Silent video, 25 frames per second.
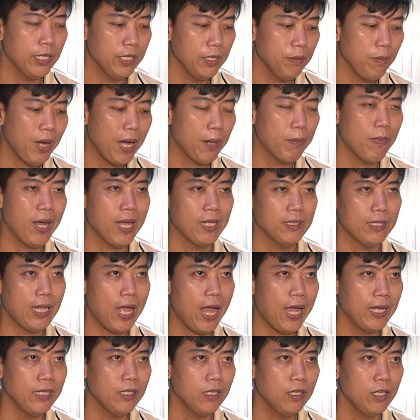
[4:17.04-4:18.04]
chỉ bằng bàn
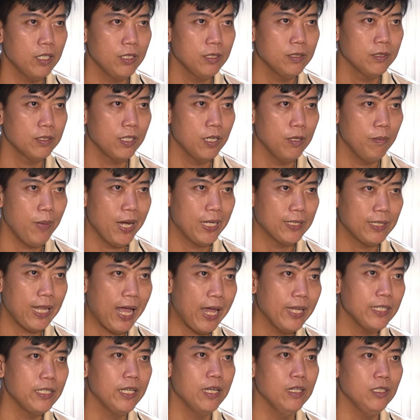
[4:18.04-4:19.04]
tay thôi từ bàn
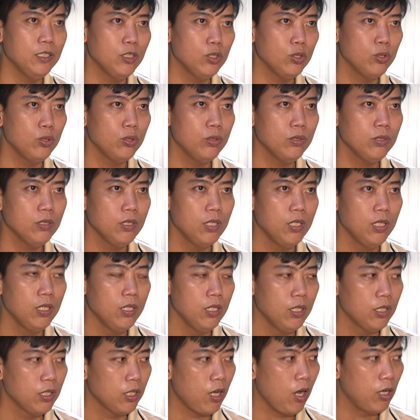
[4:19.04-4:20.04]
tay trở xuống
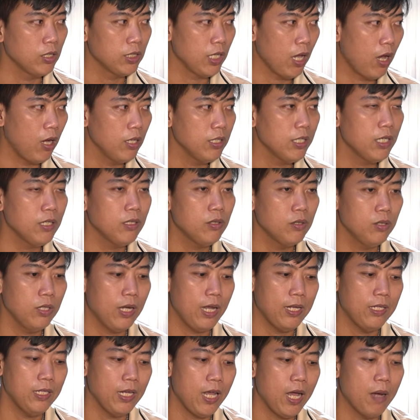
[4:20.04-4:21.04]
còn nhỏ nhất của
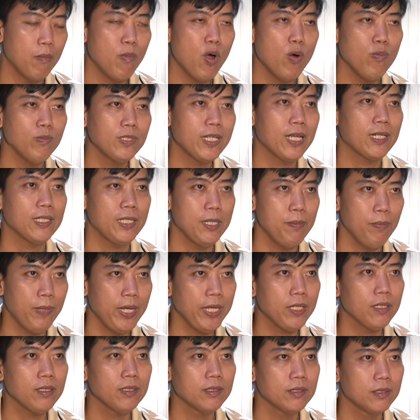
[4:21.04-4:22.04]
anh là 4 cm
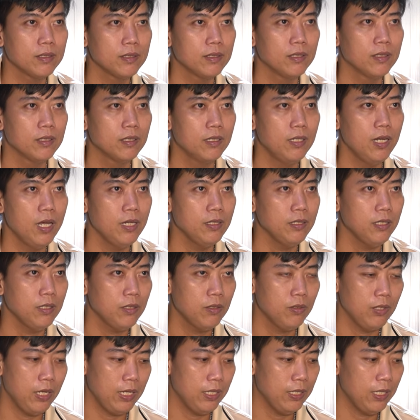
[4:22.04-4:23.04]
lớn nhất
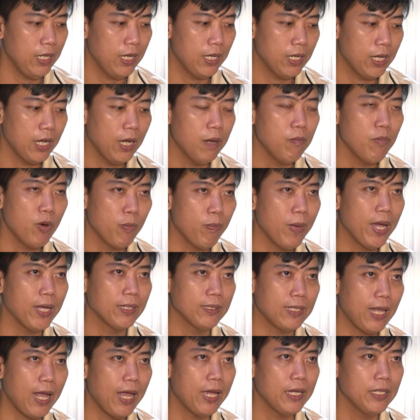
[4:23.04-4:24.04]
của anh là cỡ một
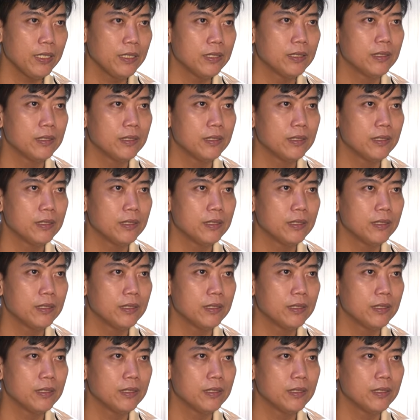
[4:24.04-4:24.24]
bàn tay